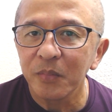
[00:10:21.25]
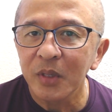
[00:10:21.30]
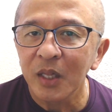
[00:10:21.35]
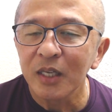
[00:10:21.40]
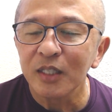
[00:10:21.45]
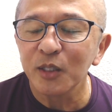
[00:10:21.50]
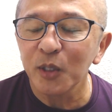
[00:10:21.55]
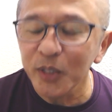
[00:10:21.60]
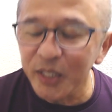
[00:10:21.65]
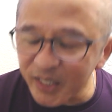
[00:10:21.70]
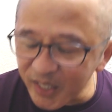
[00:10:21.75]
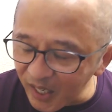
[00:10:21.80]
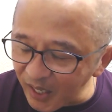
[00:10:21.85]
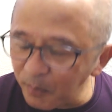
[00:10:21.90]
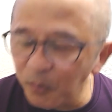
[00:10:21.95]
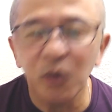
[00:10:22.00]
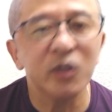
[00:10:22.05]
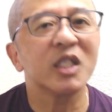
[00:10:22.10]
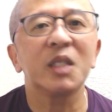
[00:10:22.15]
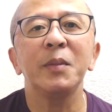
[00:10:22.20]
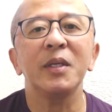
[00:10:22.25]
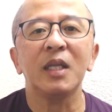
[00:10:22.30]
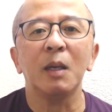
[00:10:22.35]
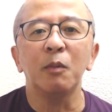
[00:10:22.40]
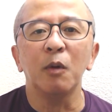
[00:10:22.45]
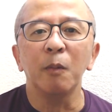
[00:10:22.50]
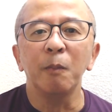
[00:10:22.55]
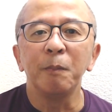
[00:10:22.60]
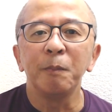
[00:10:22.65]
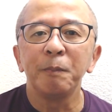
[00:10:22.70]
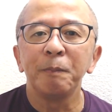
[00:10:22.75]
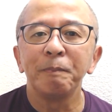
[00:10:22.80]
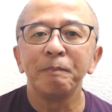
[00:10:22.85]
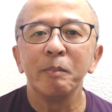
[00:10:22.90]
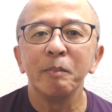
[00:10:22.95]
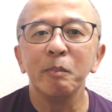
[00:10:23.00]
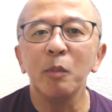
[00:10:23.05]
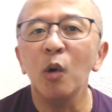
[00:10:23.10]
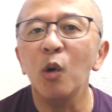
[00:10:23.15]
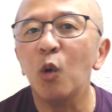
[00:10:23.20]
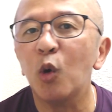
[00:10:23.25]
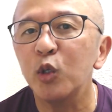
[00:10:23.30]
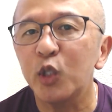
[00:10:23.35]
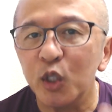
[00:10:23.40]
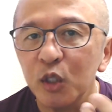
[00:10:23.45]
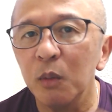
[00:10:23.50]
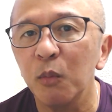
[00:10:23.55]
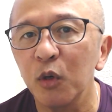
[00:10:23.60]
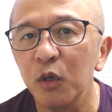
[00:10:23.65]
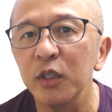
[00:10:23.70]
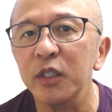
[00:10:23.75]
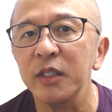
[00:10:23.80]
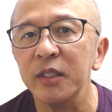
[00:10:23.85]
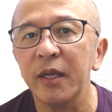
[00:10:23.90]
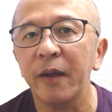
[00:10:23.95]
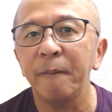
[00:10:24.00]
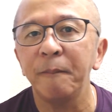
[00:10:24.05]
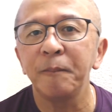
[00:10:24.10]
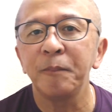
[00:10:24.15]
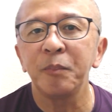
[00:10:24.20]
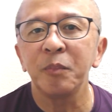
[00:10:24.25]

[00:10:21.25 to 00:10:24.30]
そしたらもう閉めたもん。もうこっちのものですね。